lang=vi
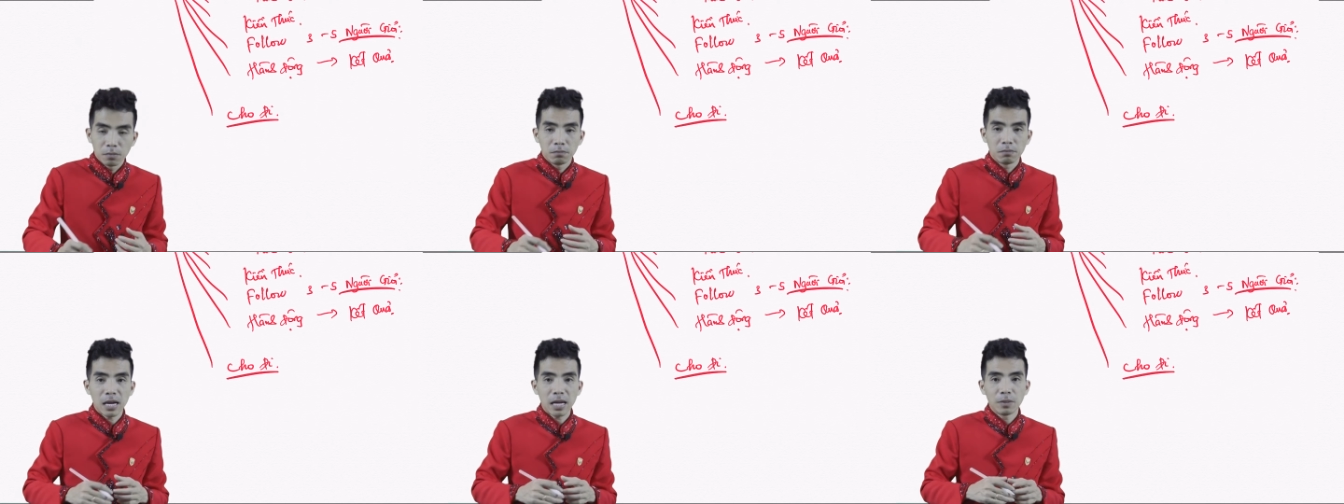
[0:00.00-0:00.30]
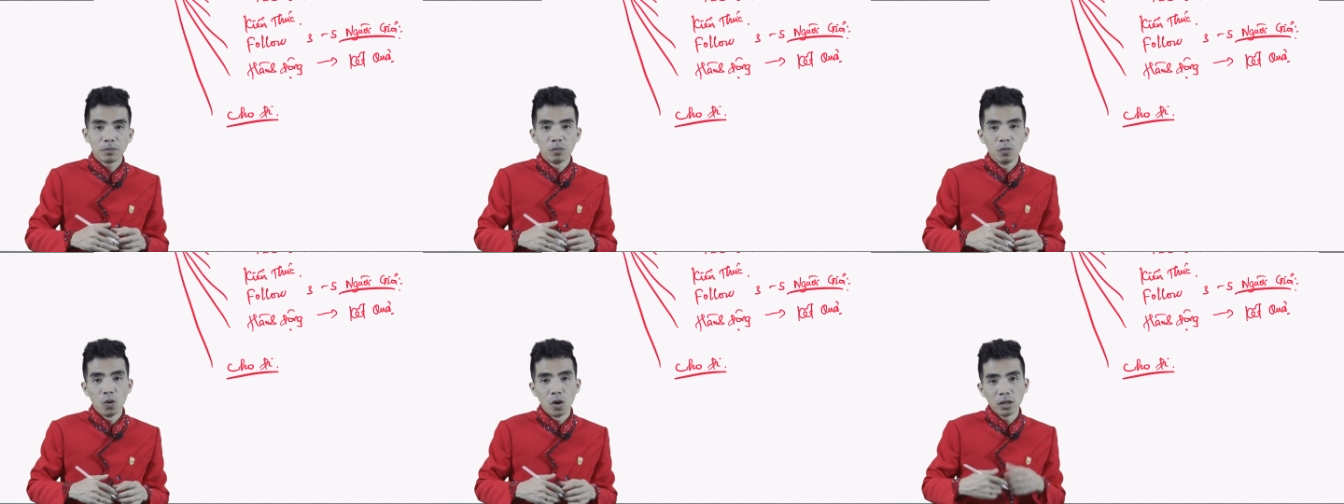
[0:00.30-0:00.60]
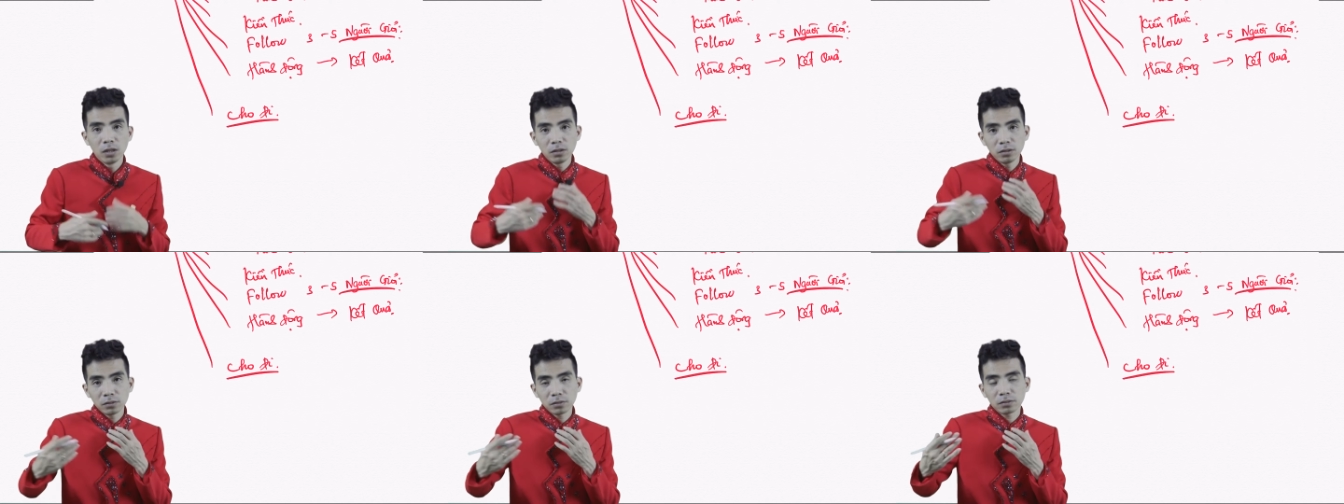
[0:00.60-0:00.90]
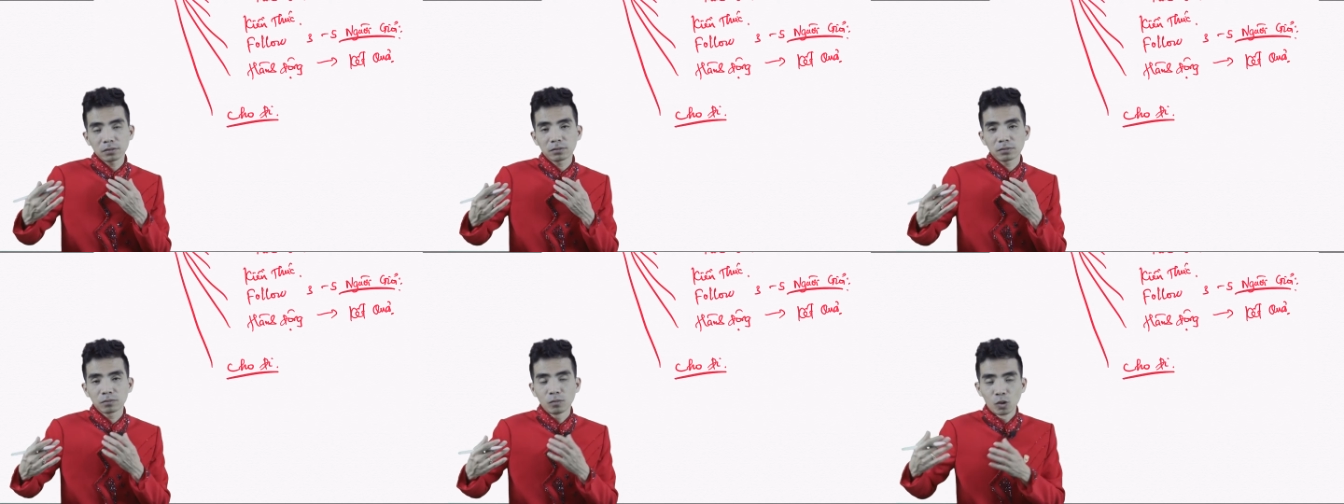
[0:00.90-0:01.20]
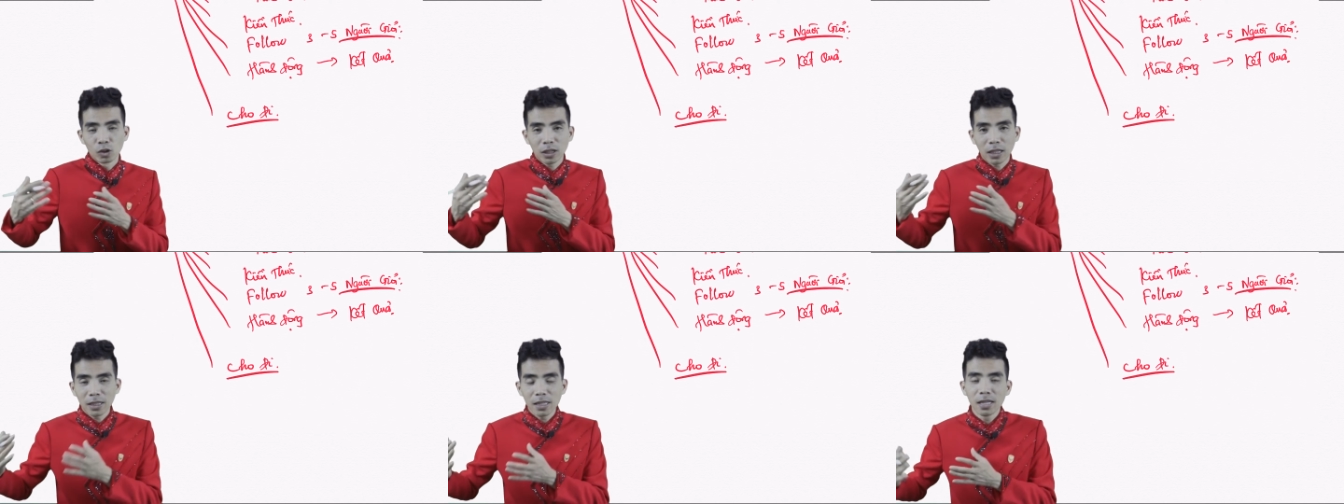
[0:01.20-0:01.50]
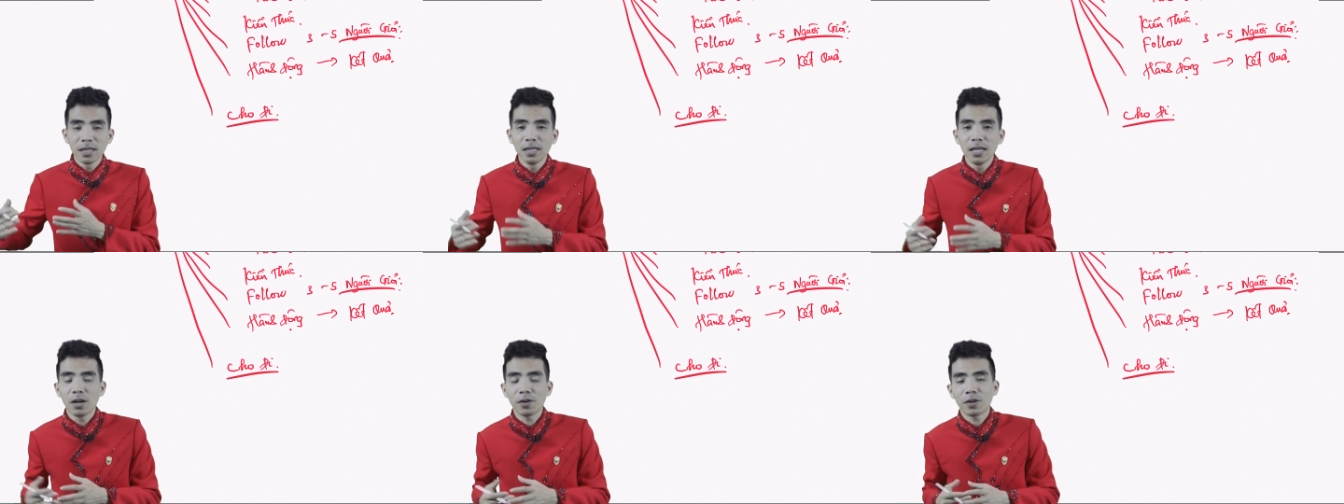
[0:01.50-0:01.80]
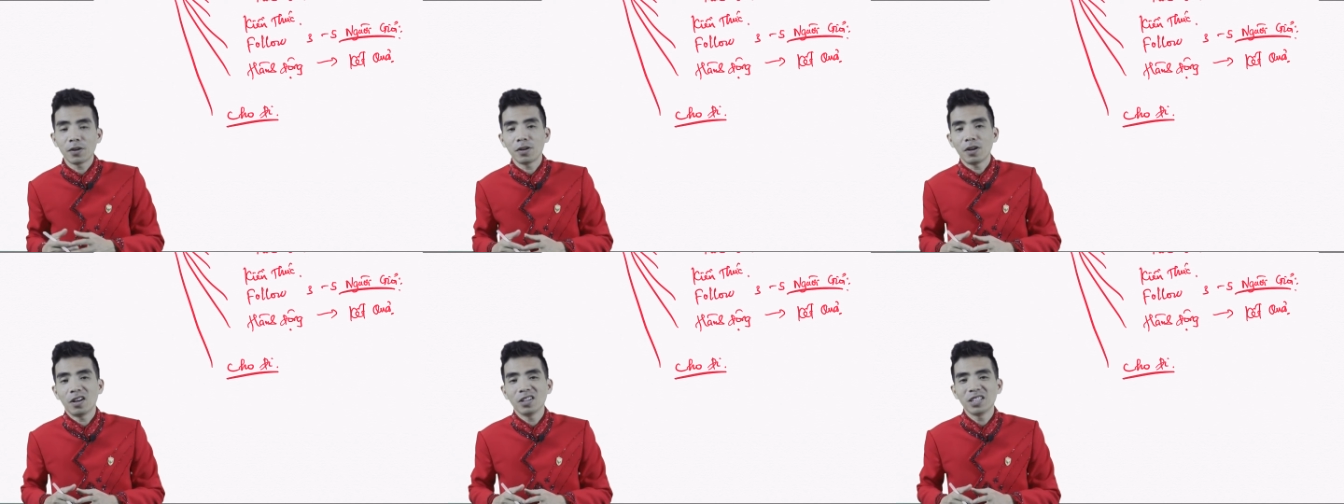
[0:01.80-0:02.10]
bạn muốn một cái nhân hiệu
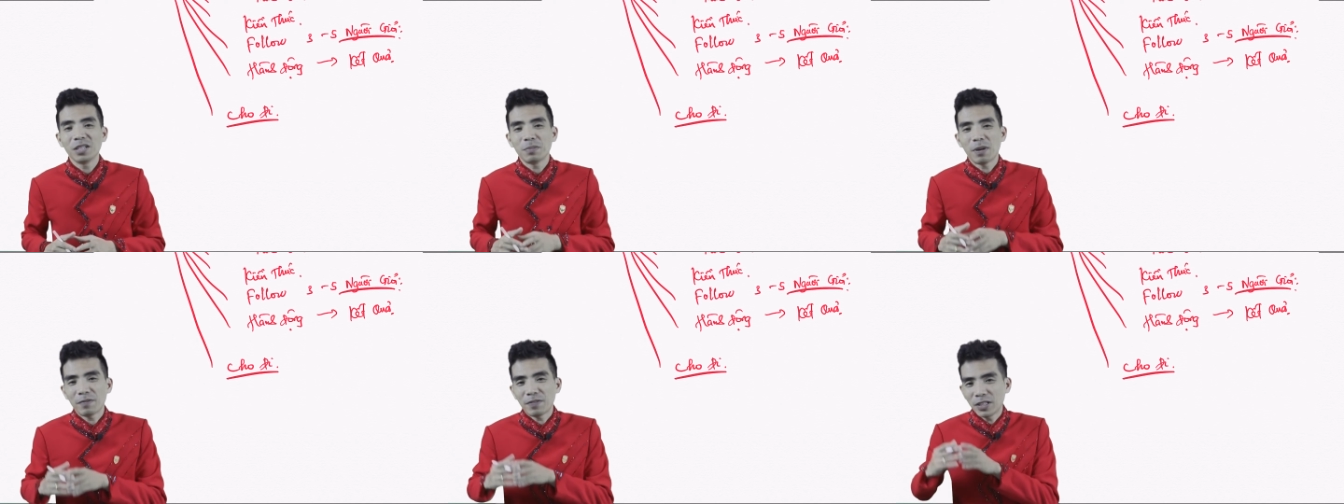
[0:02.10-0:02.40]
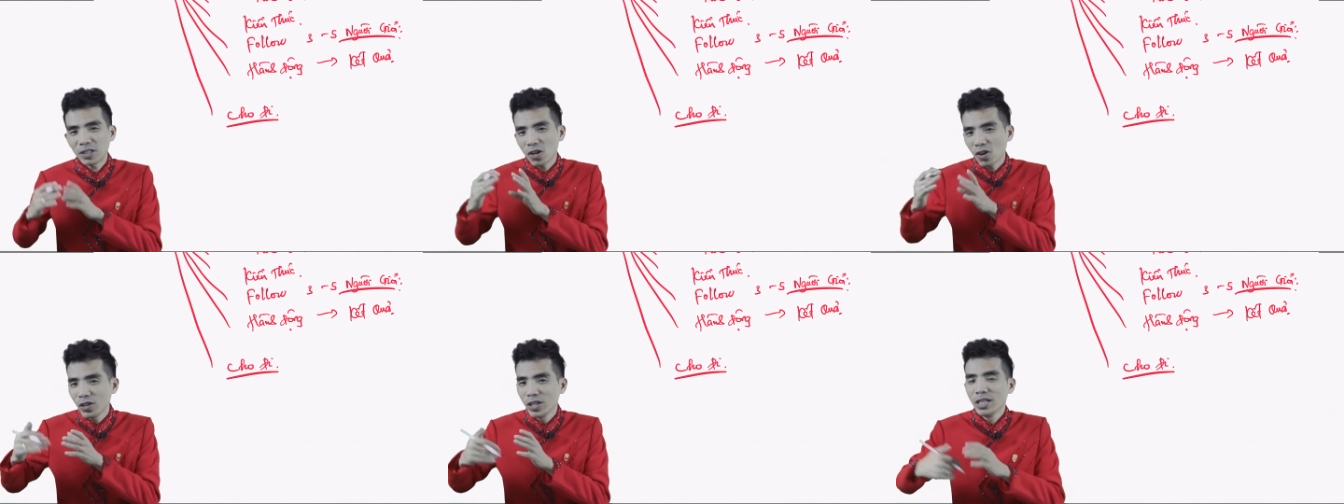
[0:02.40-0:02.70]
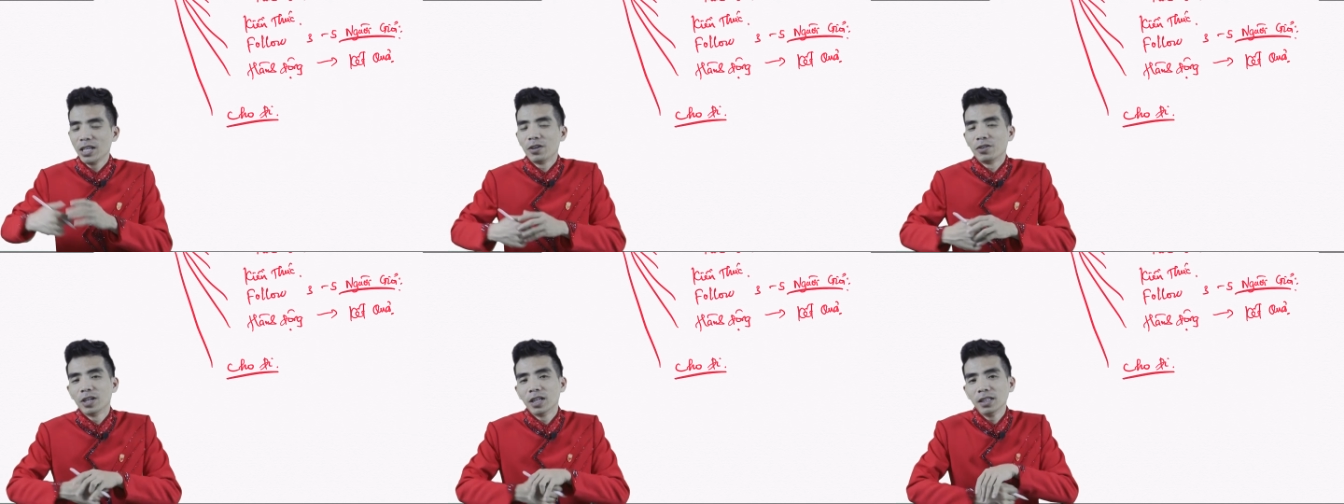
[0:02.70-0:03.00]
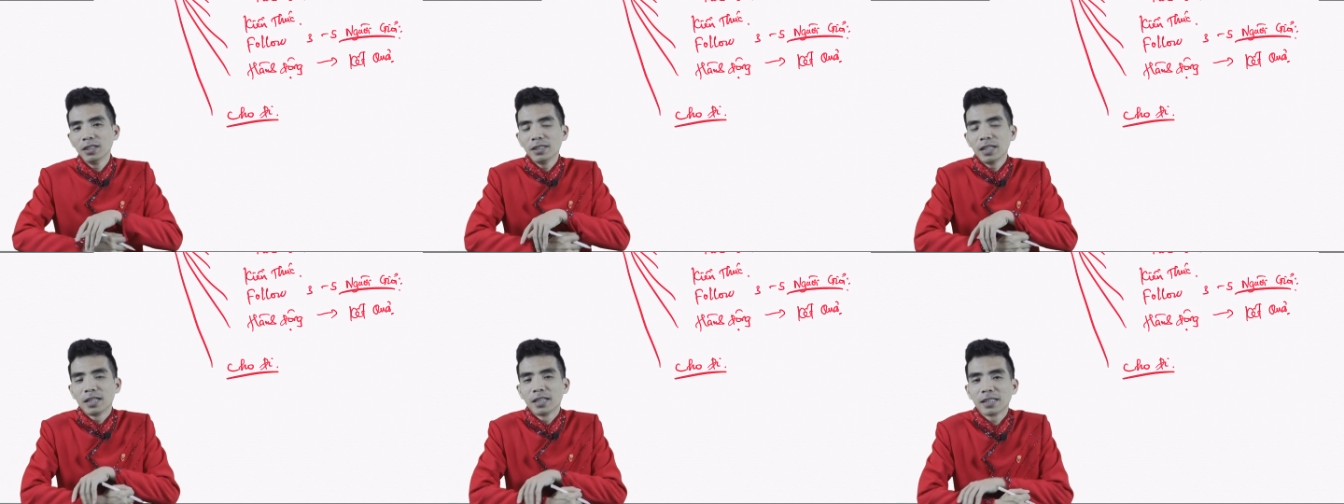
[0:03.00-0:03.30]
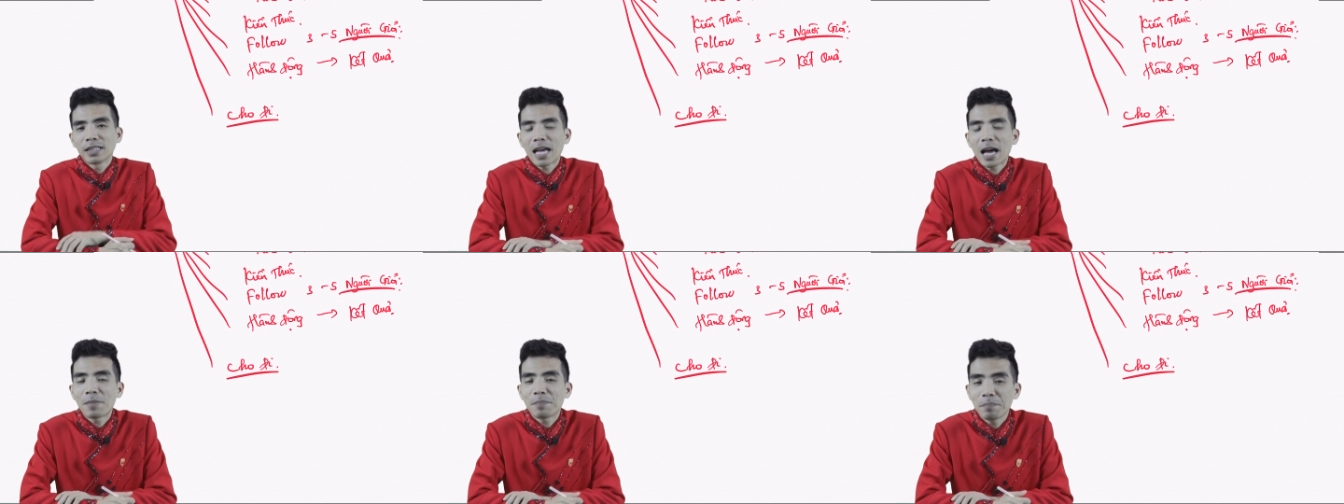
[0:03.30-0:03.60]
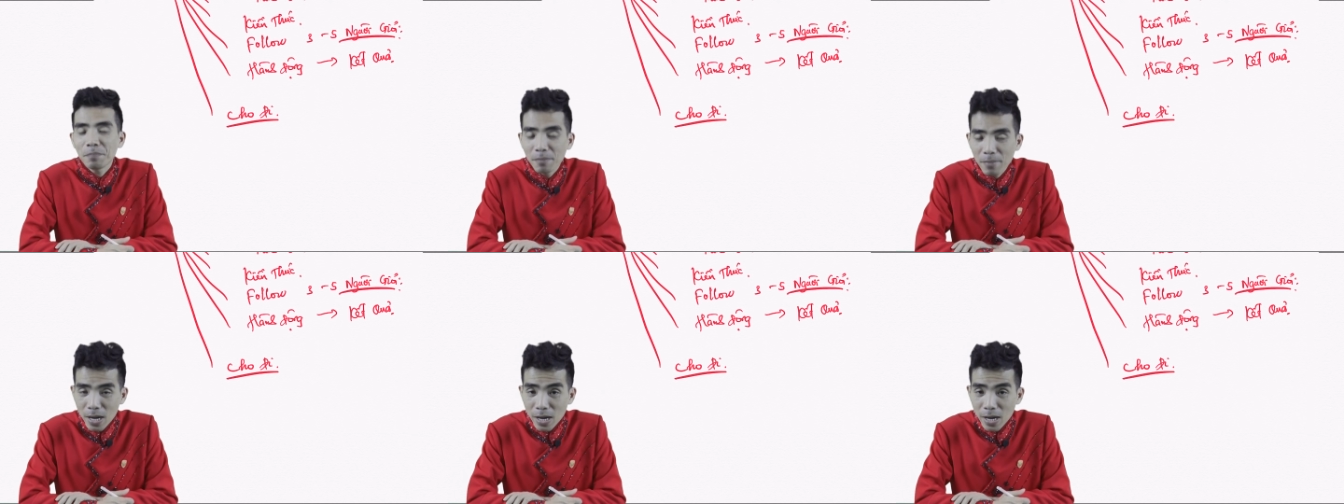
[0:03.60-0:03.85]
nào đó thì bạn phải cho đi nhiều hơn để người ta